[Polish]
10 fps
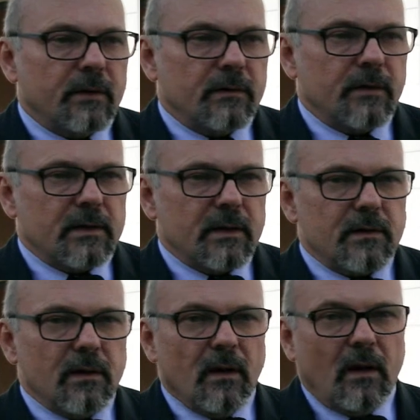
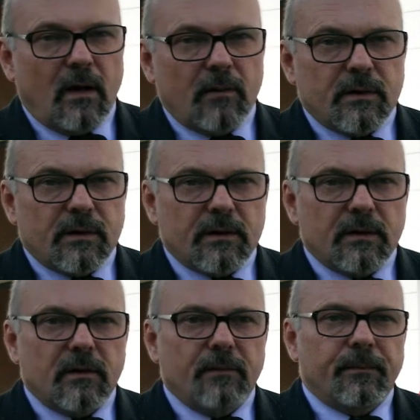zwiedzać, a myślę,
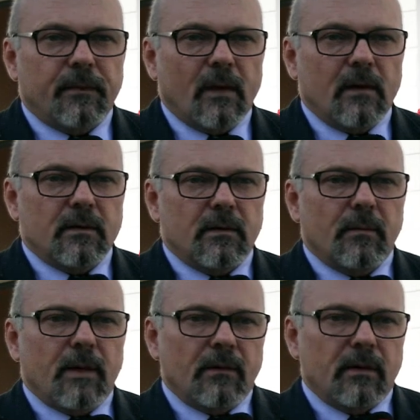że jest to
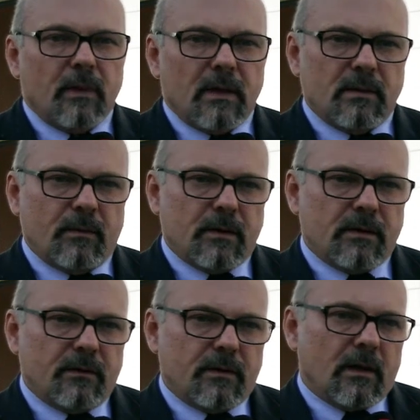naprawdę bardzo,
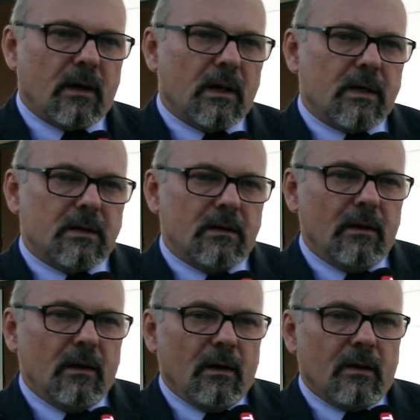bardzo wysokiej klasy
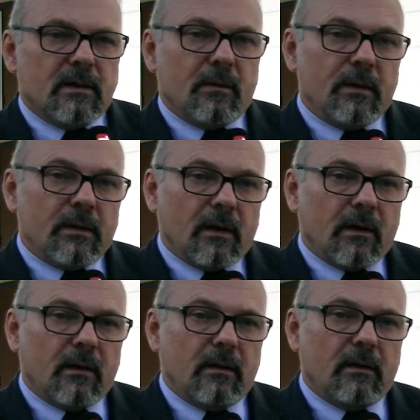
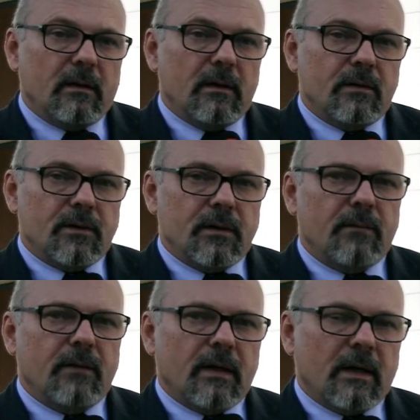zabytek i
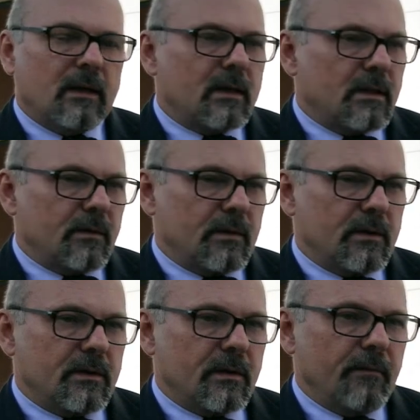jednocześnie wielka atrakcja
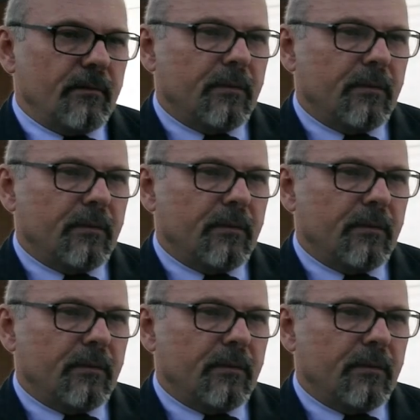turystyczna.